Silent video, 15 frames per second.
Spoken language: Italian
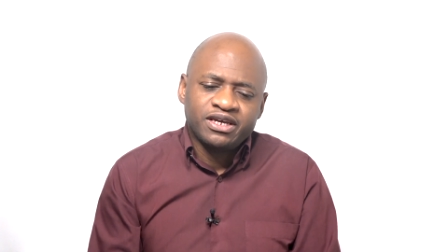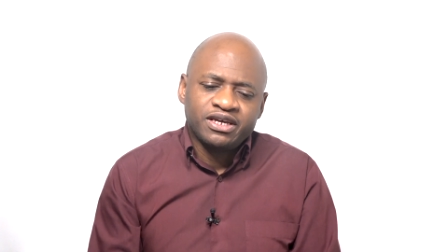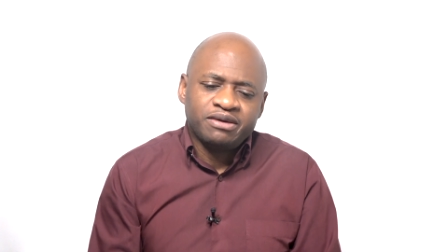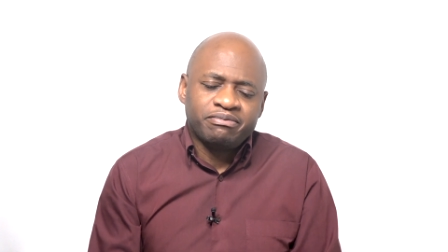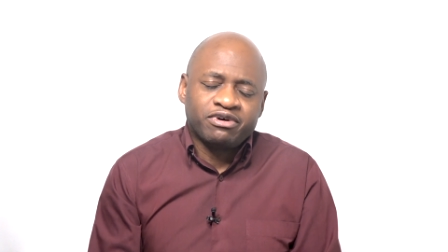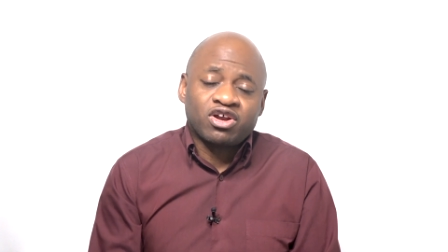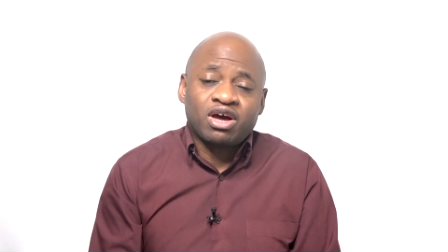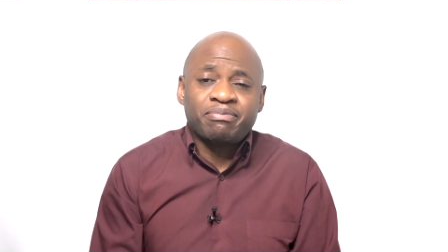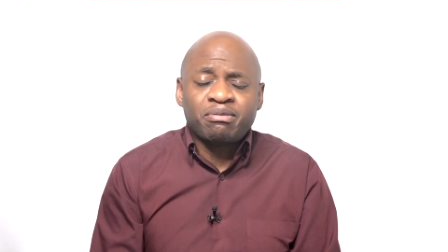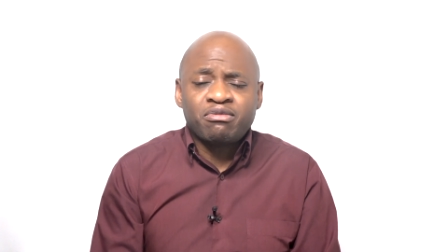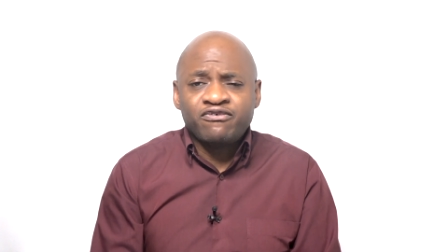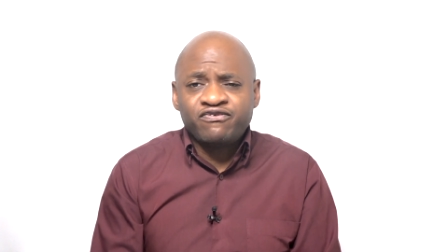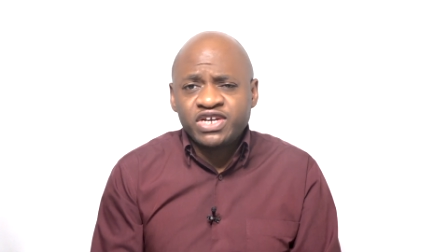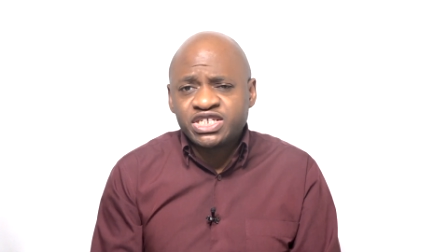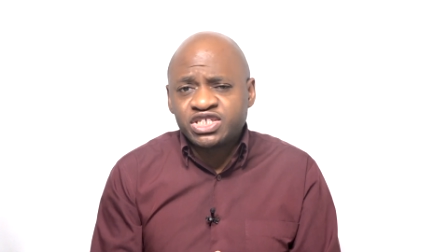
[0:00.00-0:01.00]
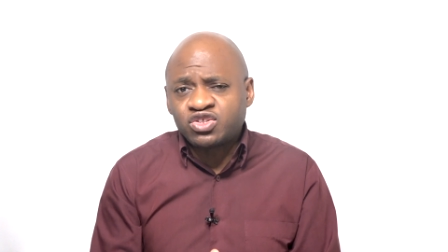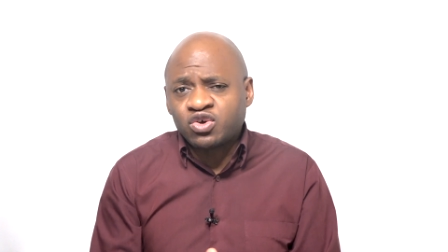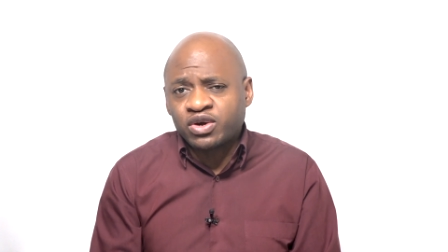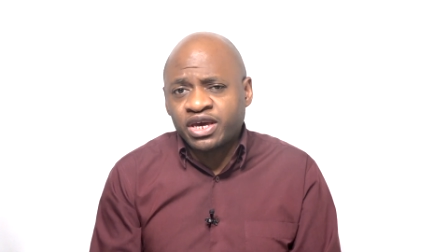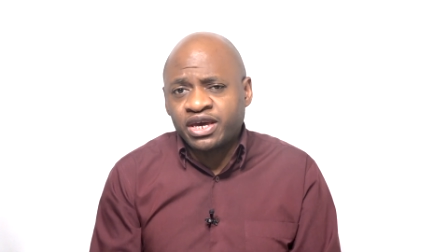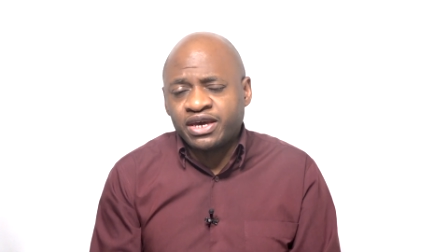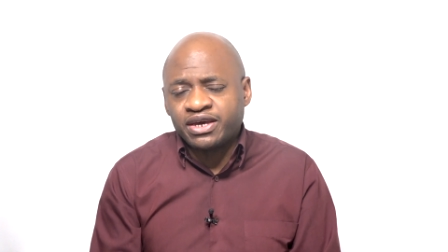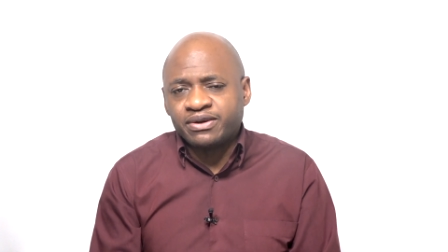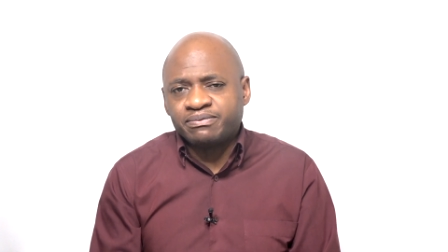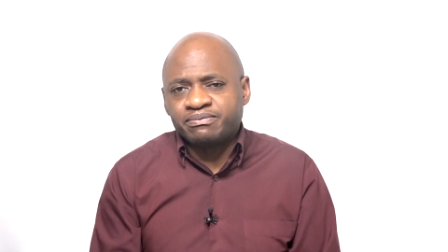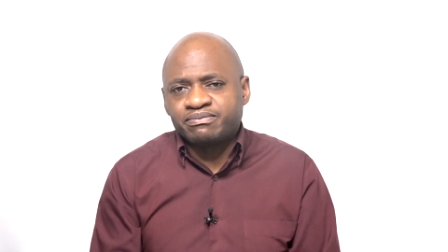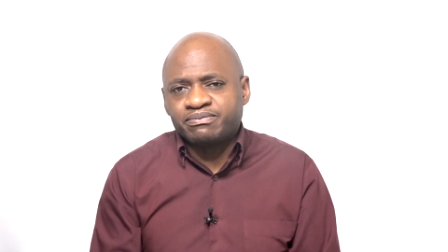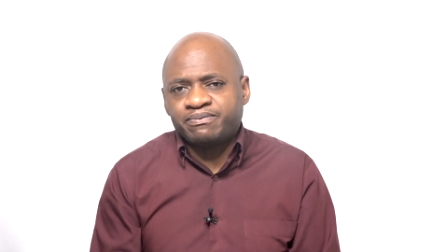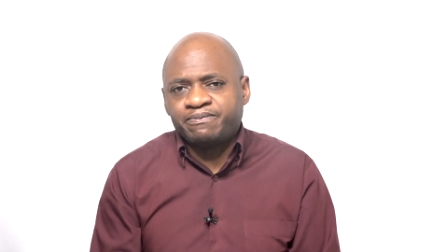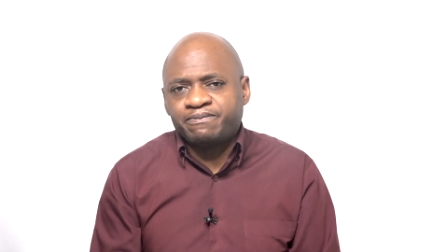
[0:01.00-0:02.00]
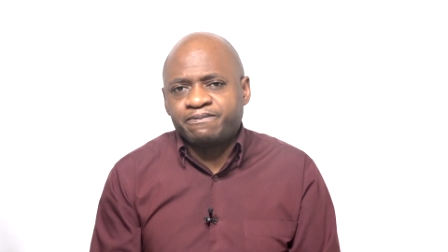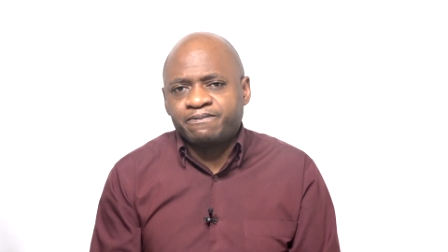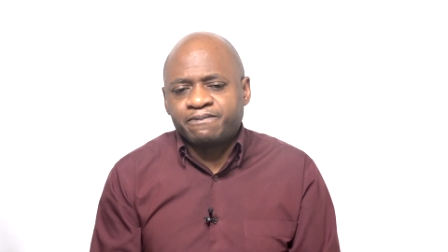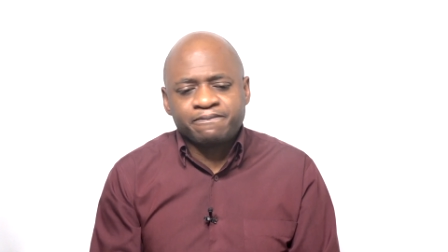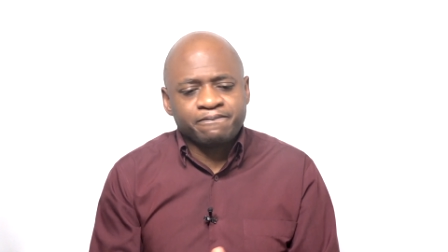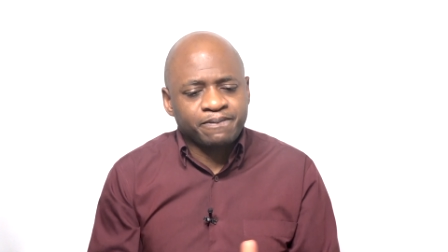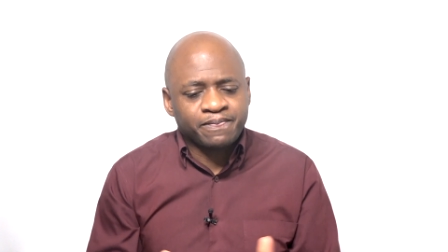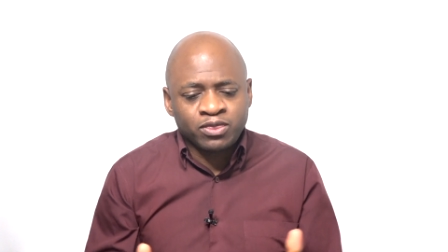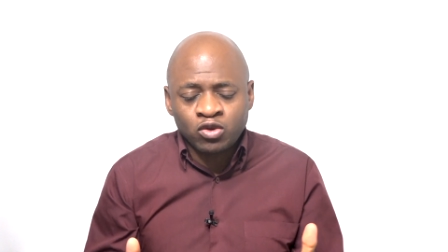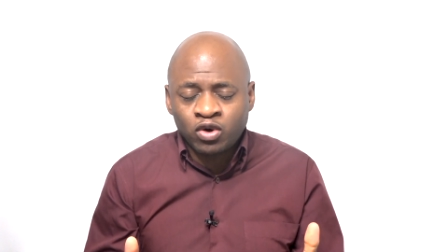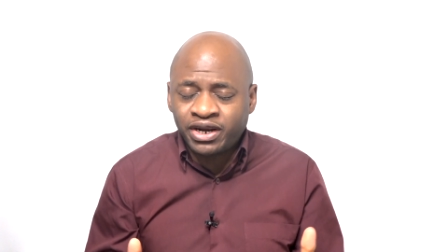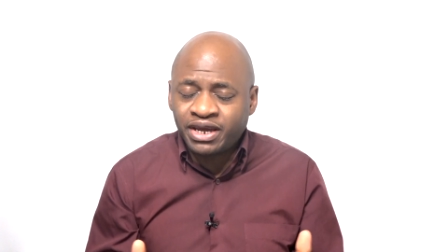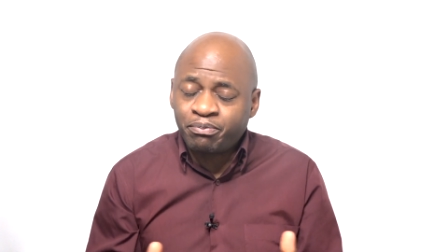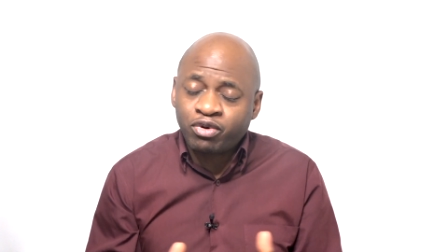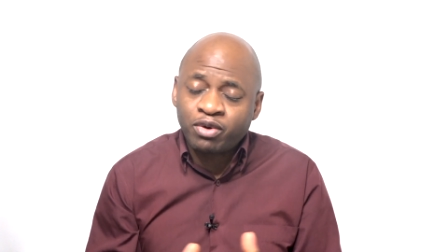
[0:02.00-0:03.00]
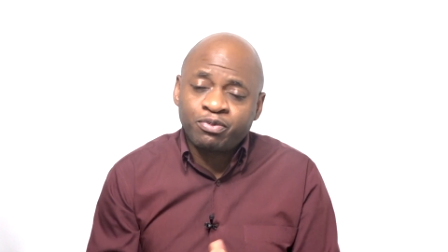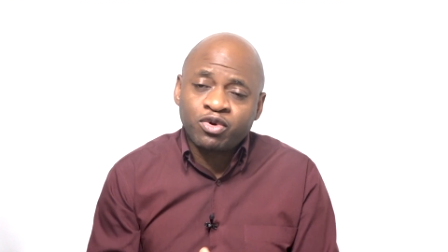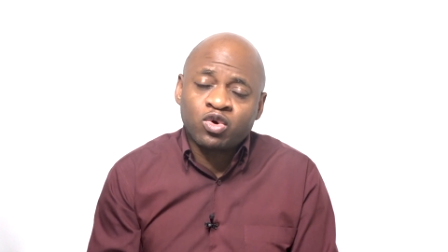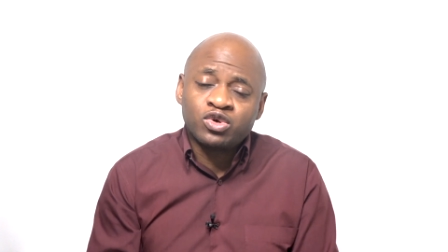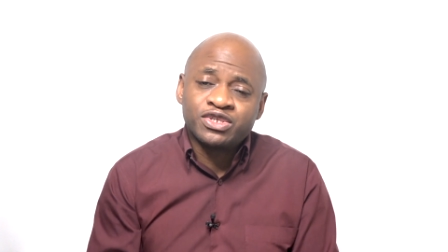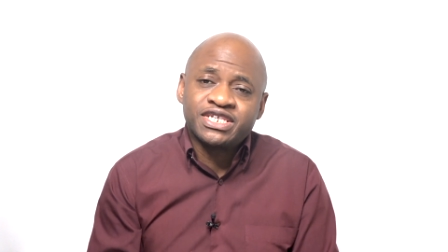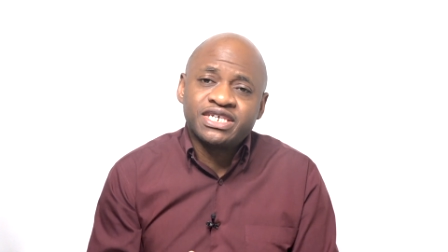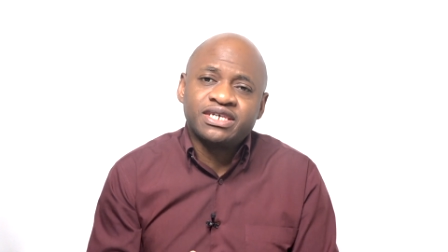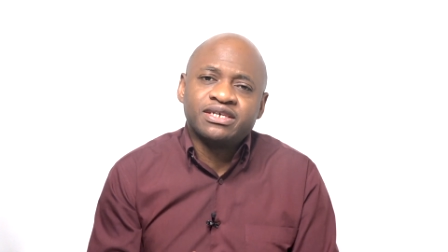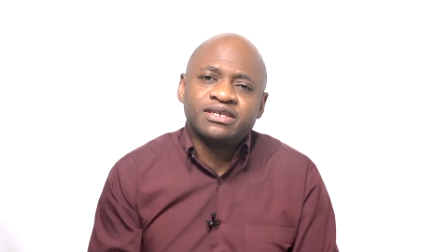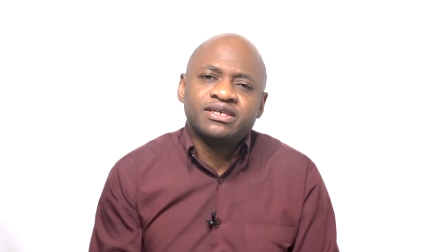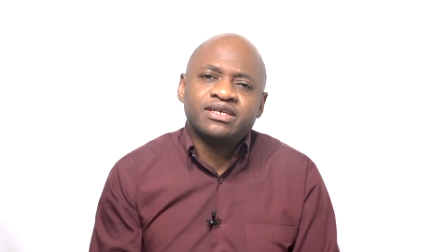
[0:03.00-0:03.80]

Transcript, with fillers: Però abbiamo visto che non è proprio così.